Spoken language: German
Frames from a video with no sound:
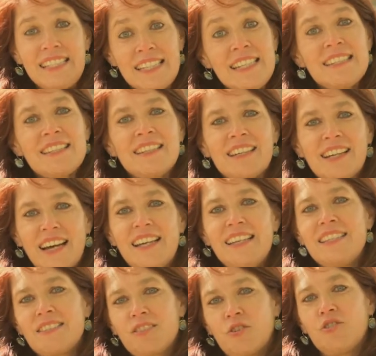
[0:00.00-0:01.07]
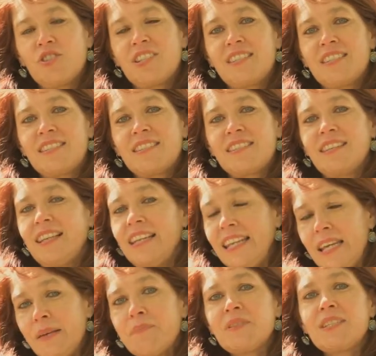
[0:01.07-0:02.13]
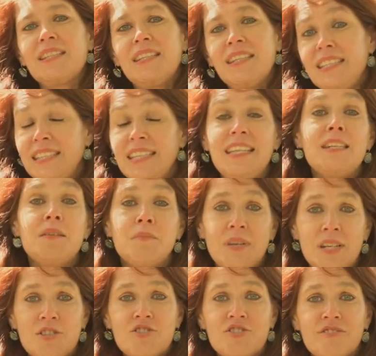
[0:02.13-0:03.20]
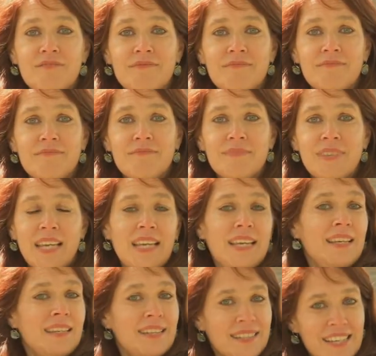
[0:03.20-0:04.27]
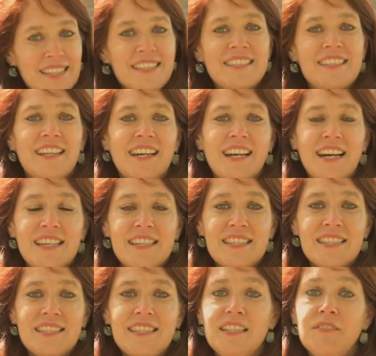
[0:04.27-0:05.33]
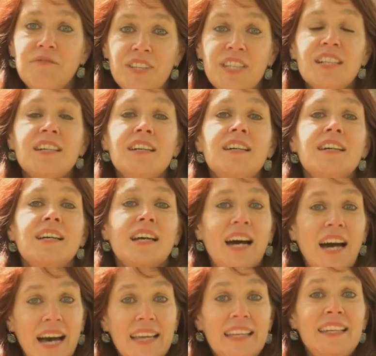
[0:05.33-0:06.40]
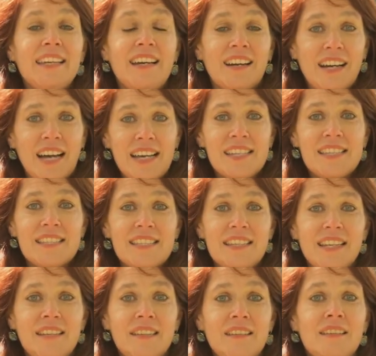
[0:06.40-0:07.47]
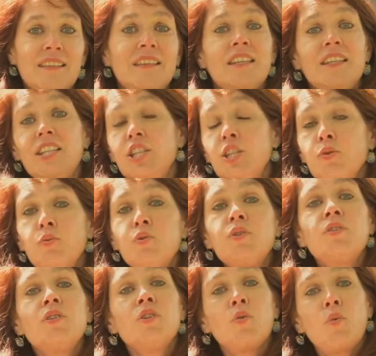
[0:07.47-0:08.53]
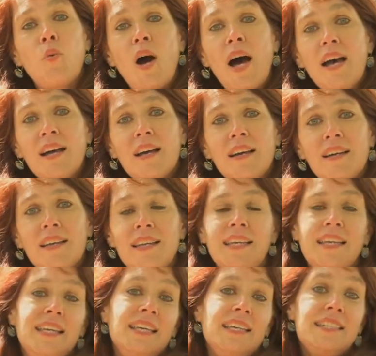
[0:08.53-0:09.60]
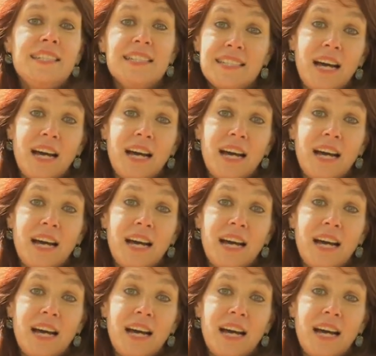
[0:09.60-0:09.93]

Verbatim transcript: Dieser Geist Gottes lebt in jedem Menschen. Das ist der Geist, den wir Heiliger Geist nennen, die Juden Ruach, die